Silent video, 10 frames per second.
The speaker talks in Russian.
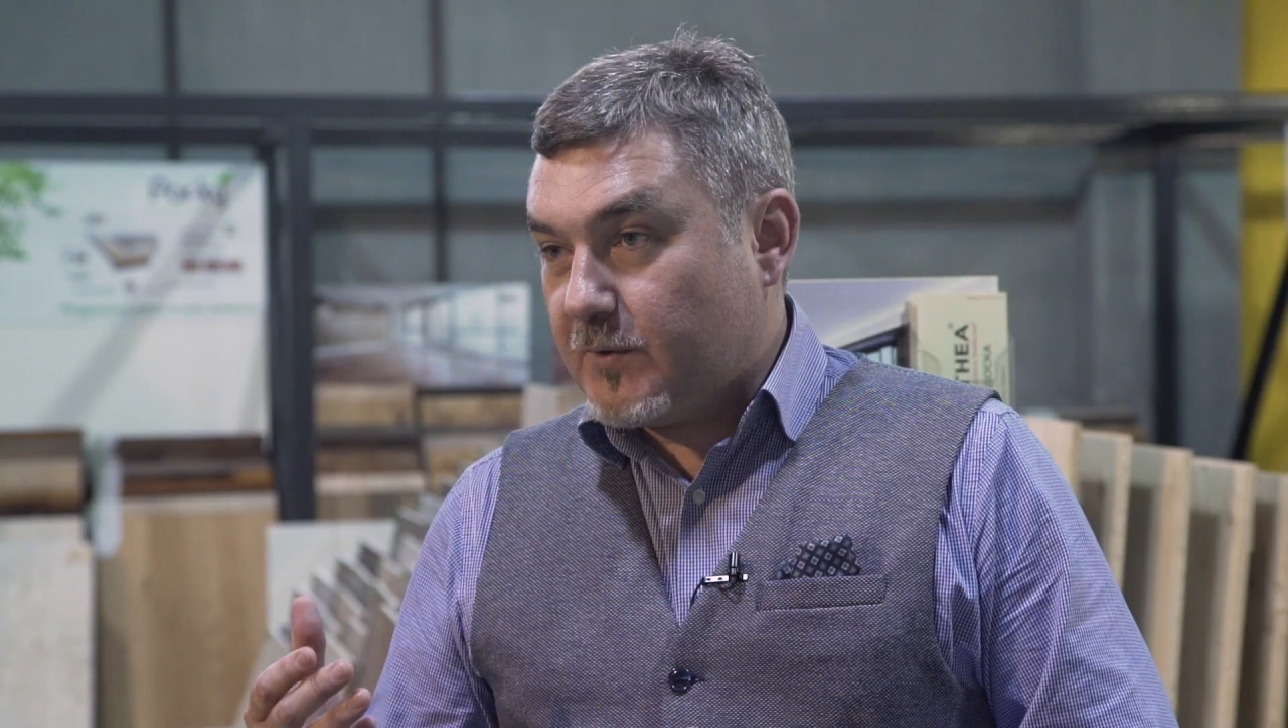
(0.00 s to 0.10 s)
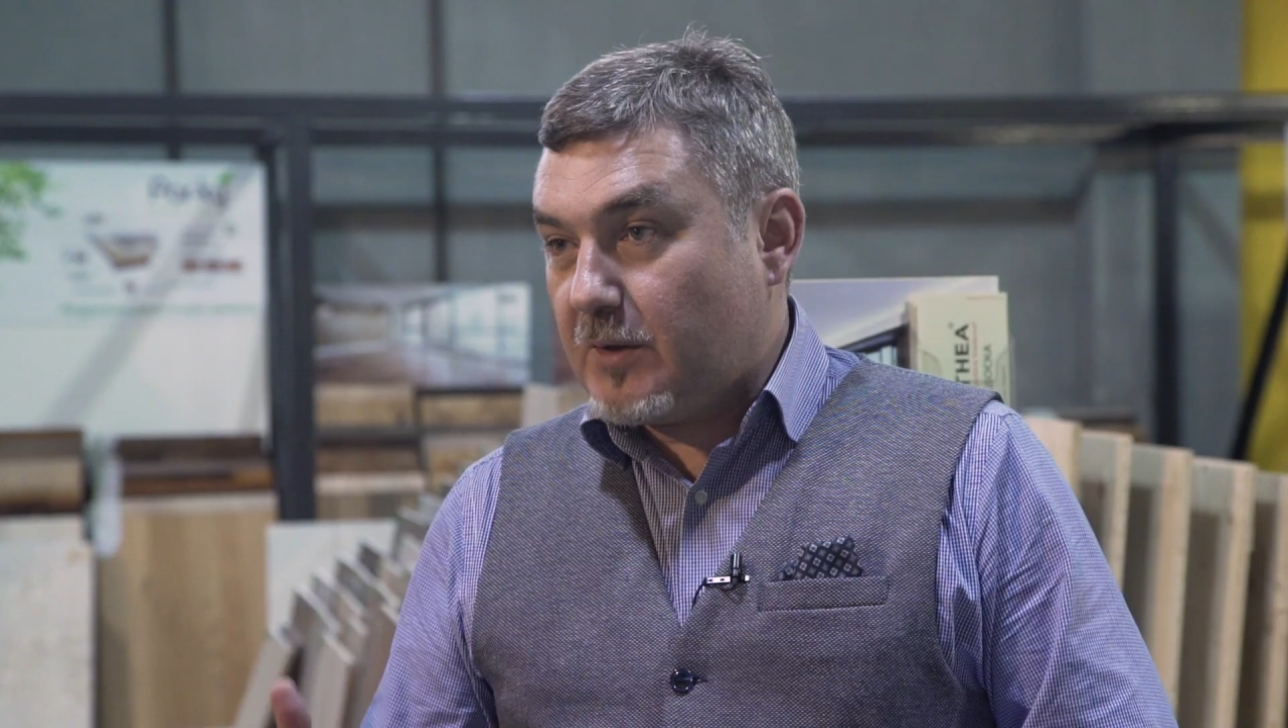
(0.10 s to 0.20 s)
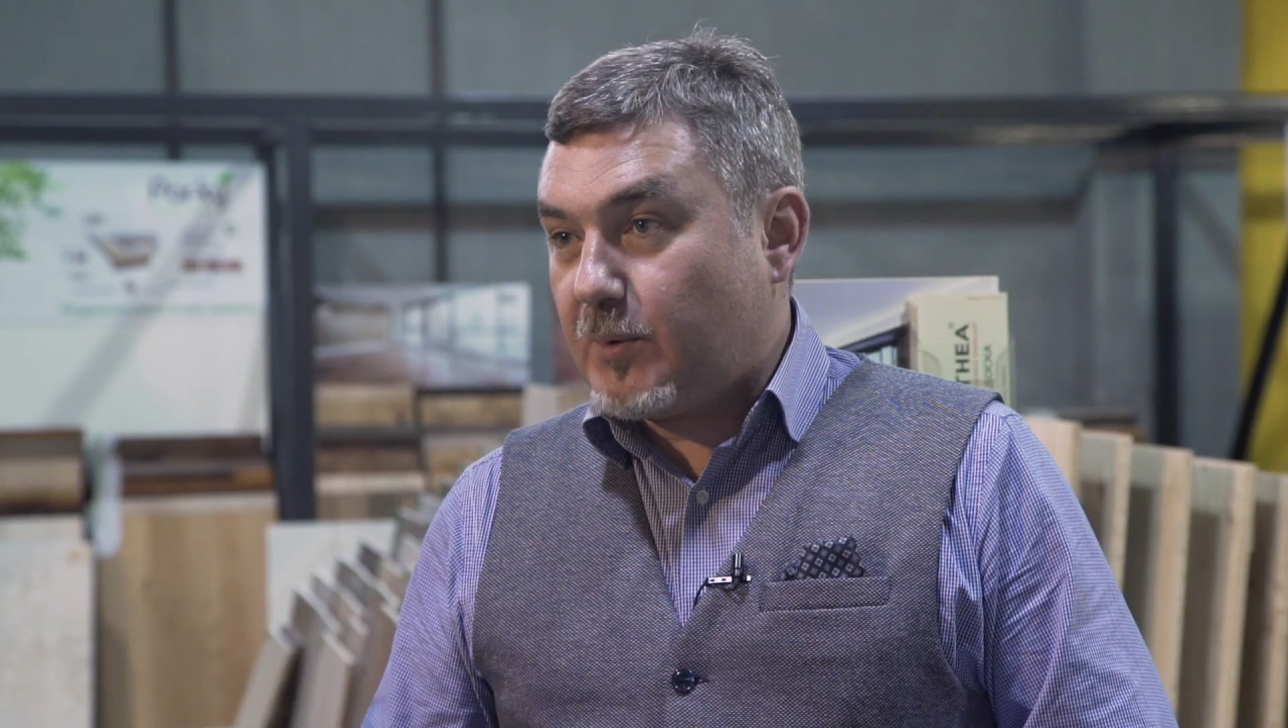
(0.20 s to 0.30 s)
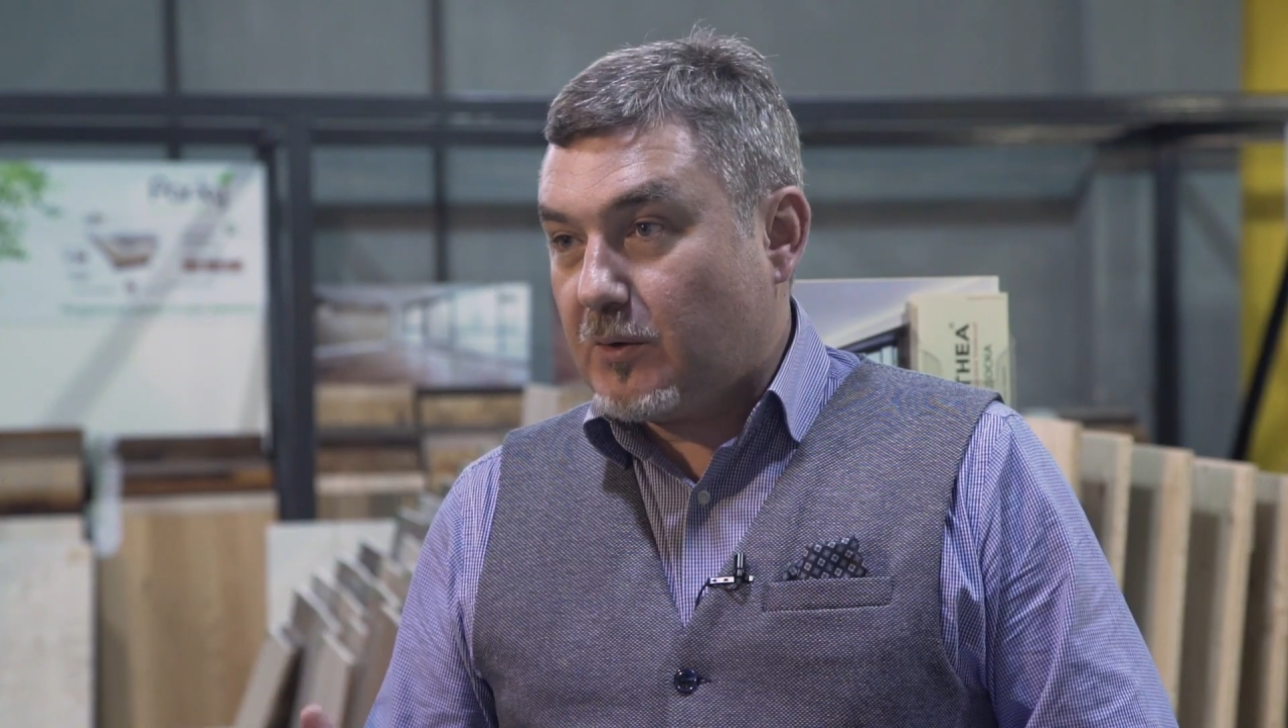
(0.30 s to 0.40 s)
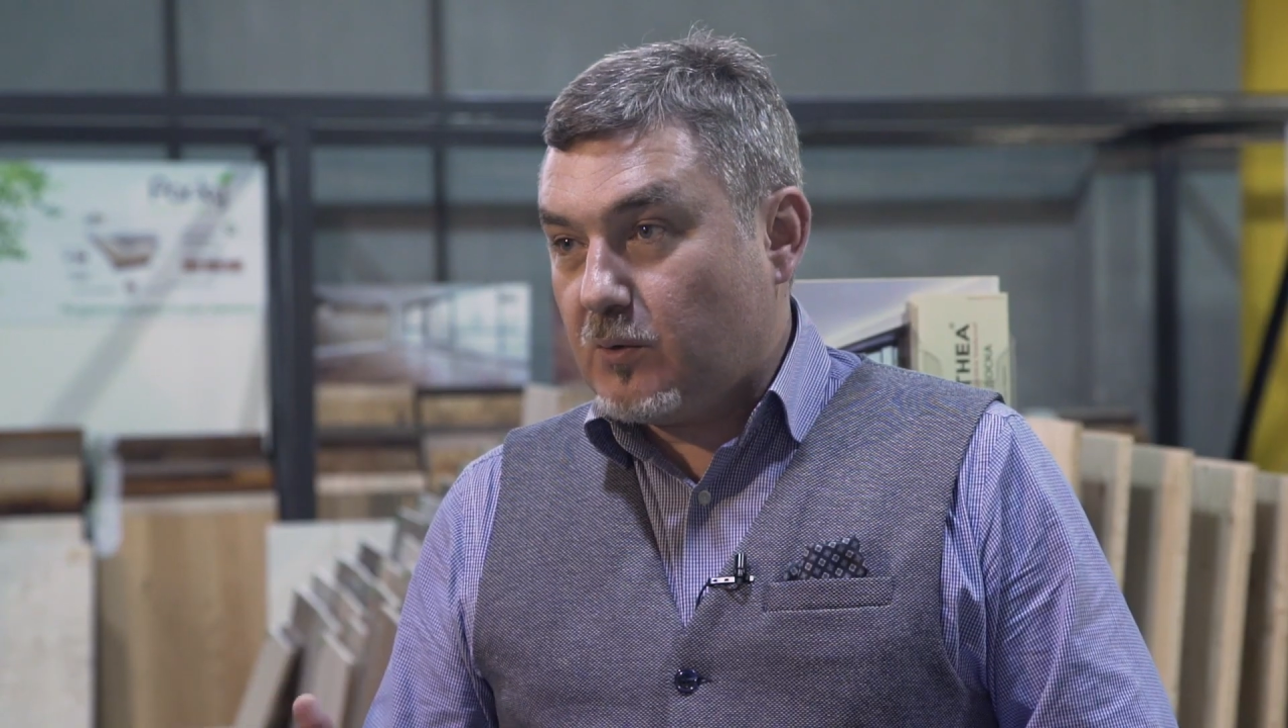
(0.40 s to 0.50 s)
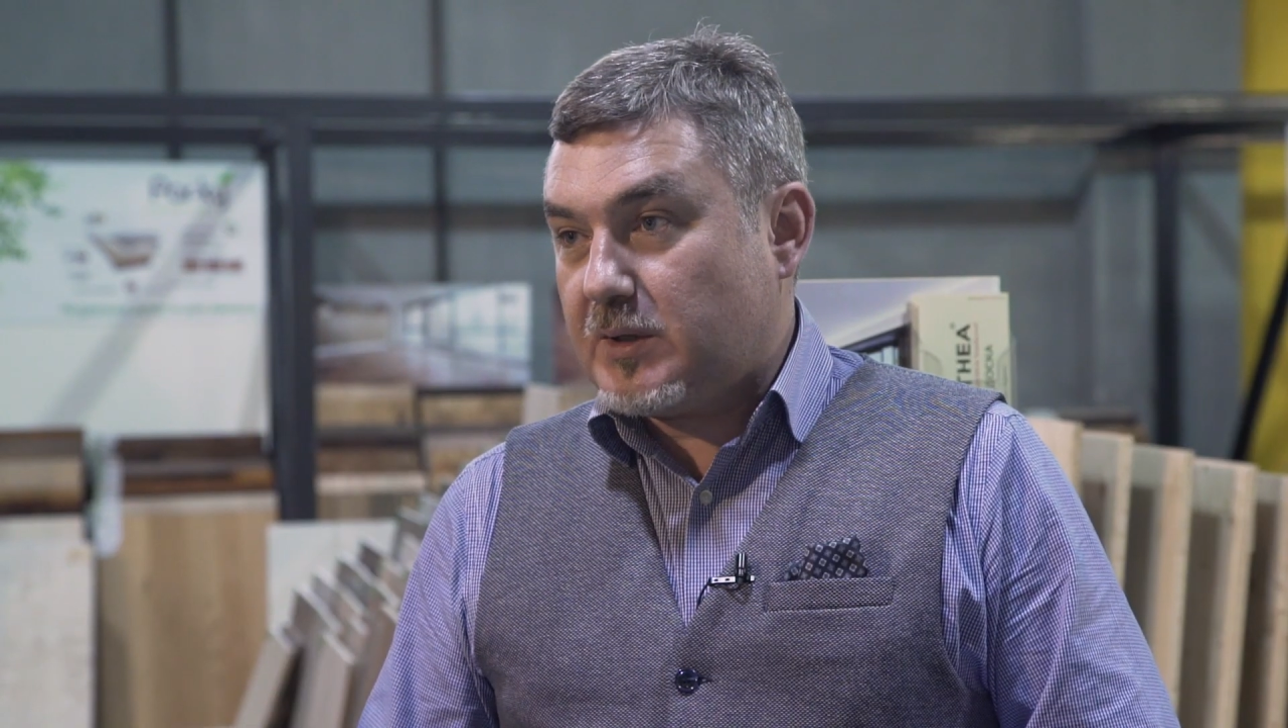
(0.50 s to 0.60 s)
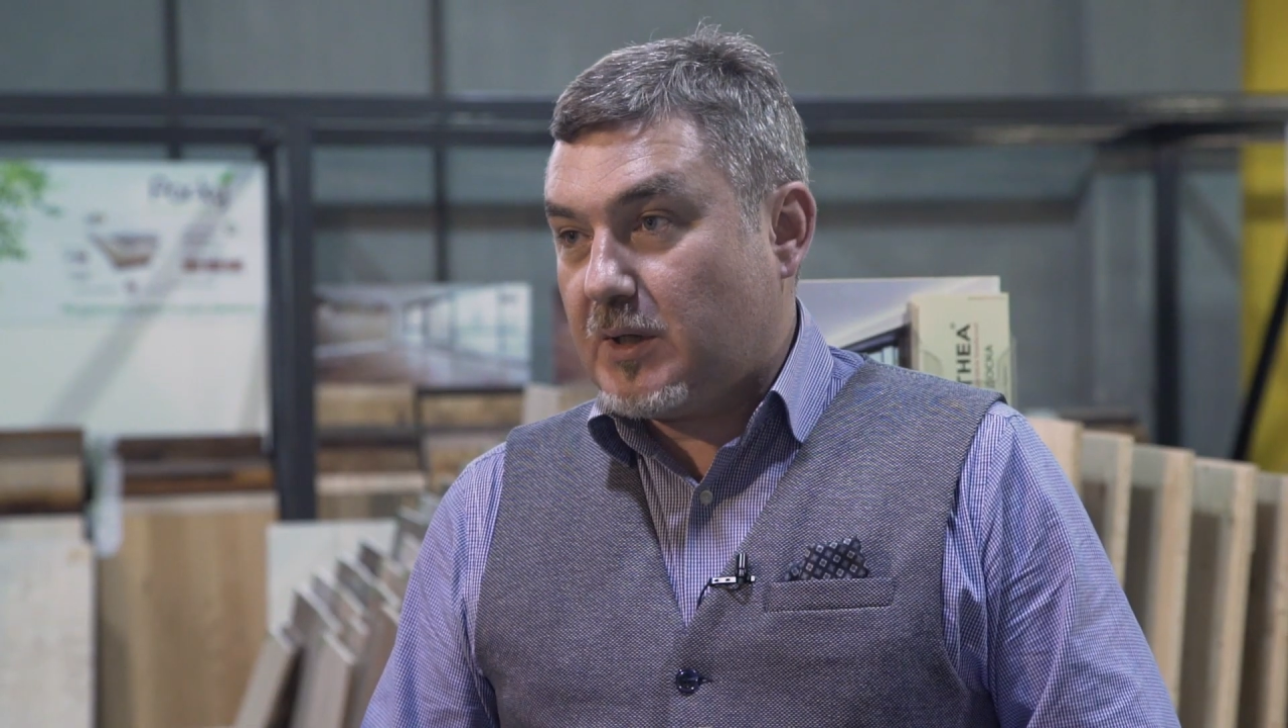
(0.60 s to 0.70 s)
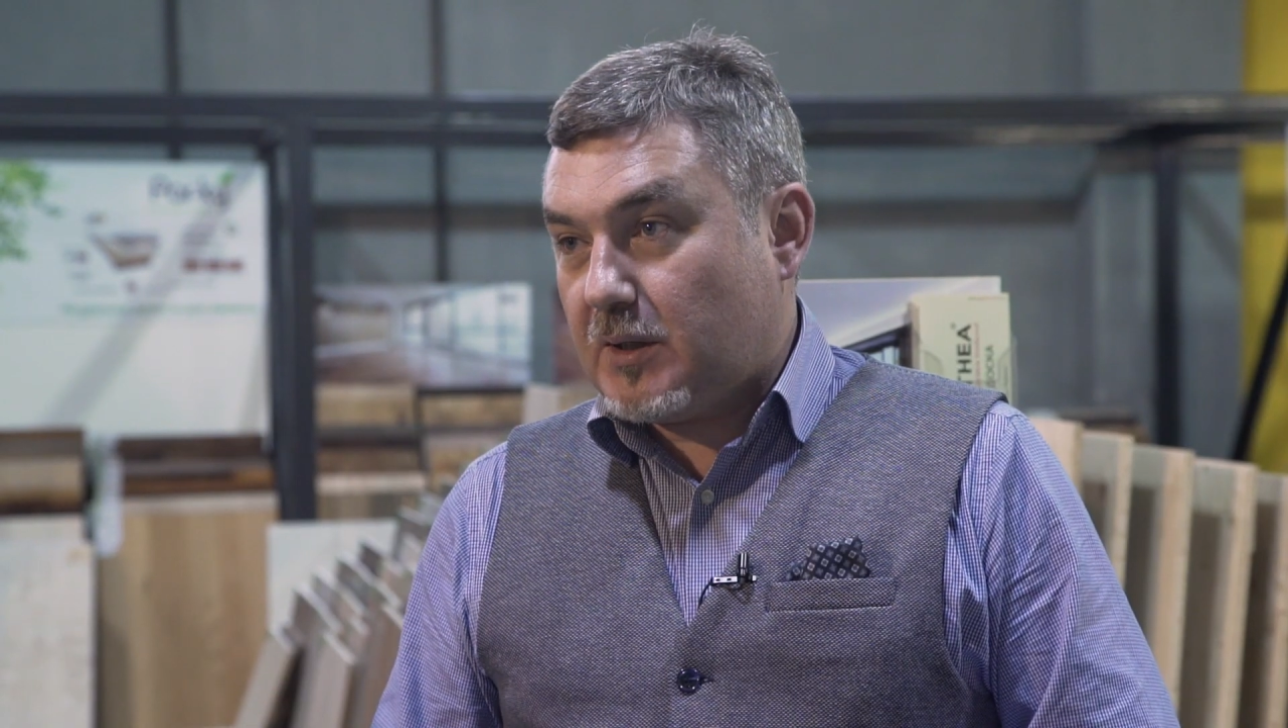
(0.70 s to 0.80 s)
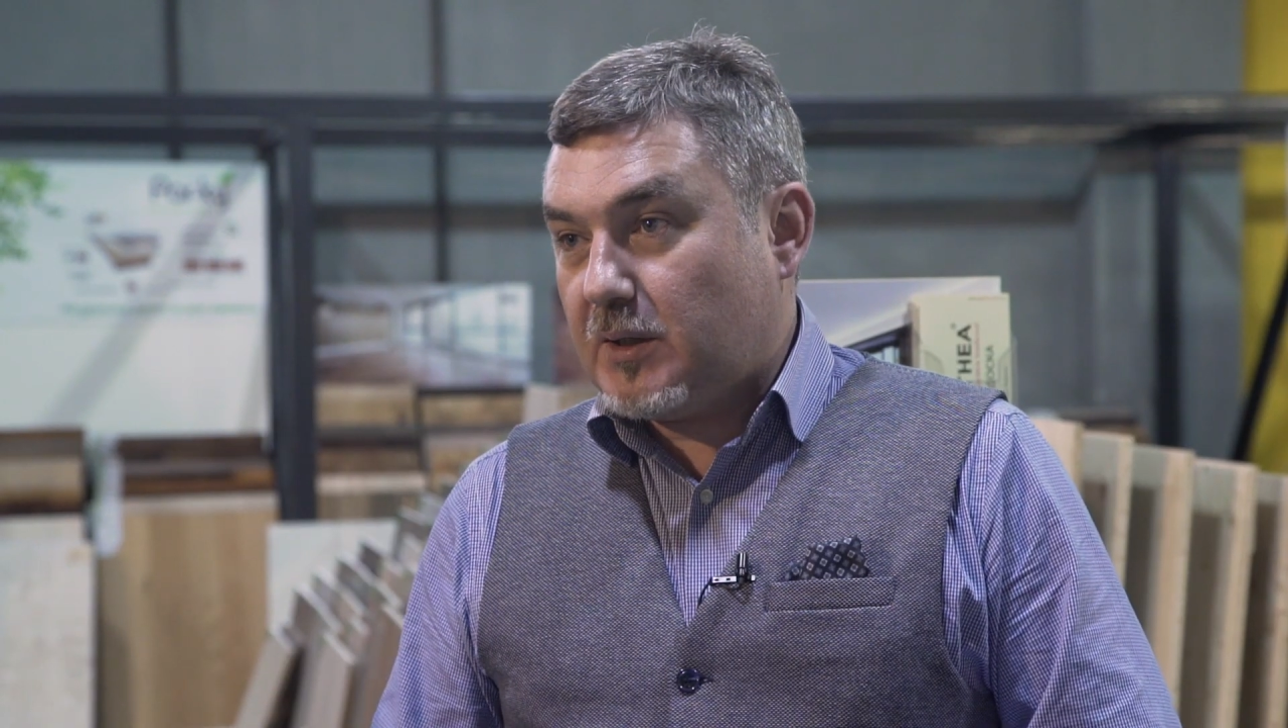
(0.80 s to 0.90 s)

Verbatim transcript: Вся продукция,